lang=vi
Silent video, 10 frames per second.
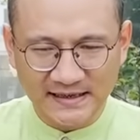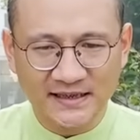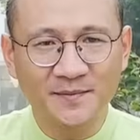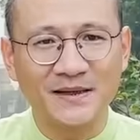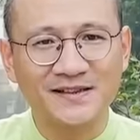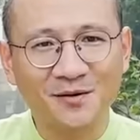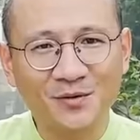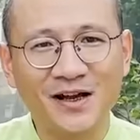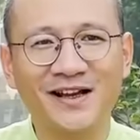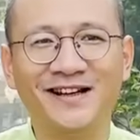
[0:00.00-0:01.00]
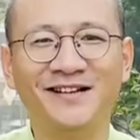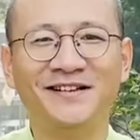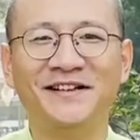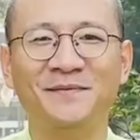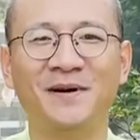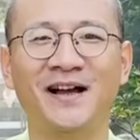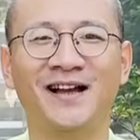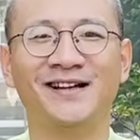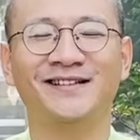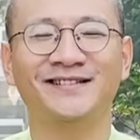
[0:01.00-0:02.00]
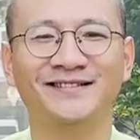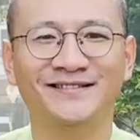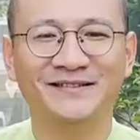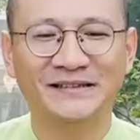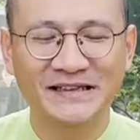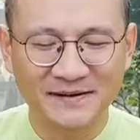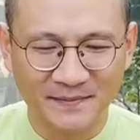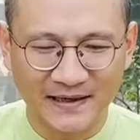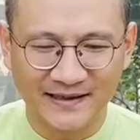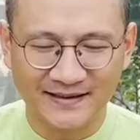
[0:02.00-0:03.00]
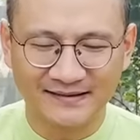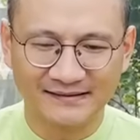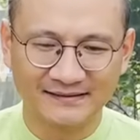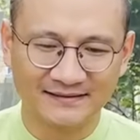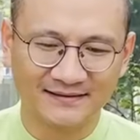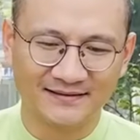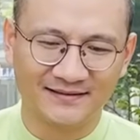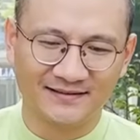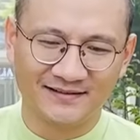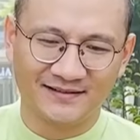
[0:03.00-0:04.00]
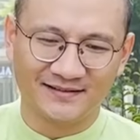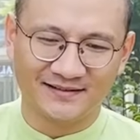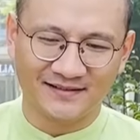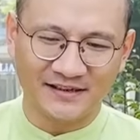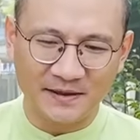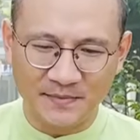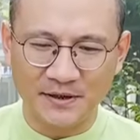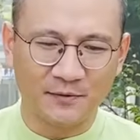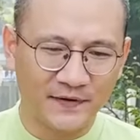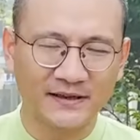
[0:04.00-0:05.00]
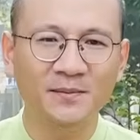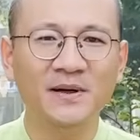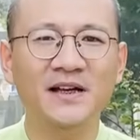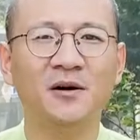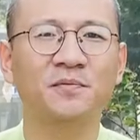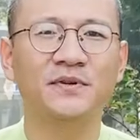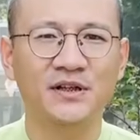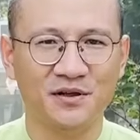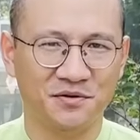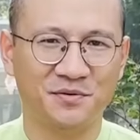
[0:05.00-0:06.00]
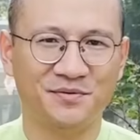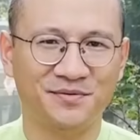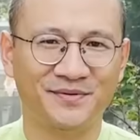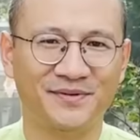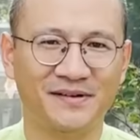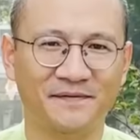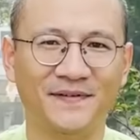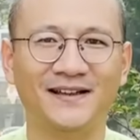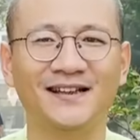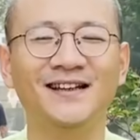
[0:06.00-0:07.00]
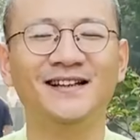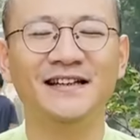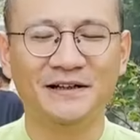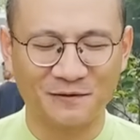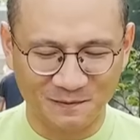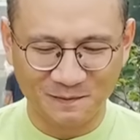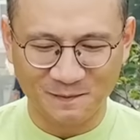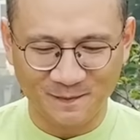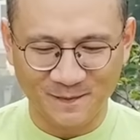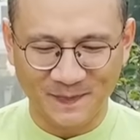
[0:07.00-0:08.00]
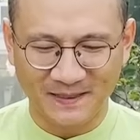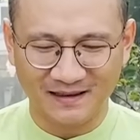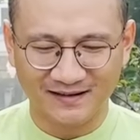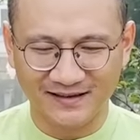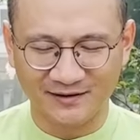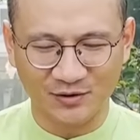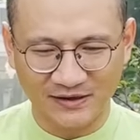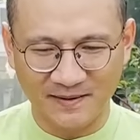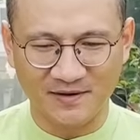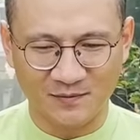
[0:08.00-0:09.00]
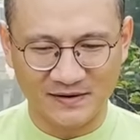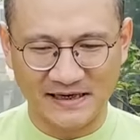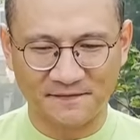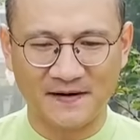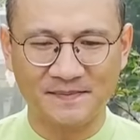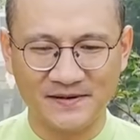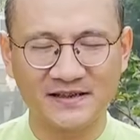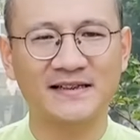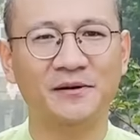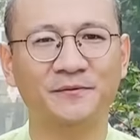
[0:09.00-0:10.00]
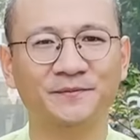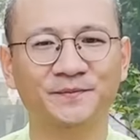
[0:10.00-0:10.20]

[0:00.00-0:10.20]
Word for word: nhưng mà sau này đã khi mà khi mà tìm hiểu về tâm lý học nhiều về thiền nhiều thì tôi tìm được một giải pháp như sau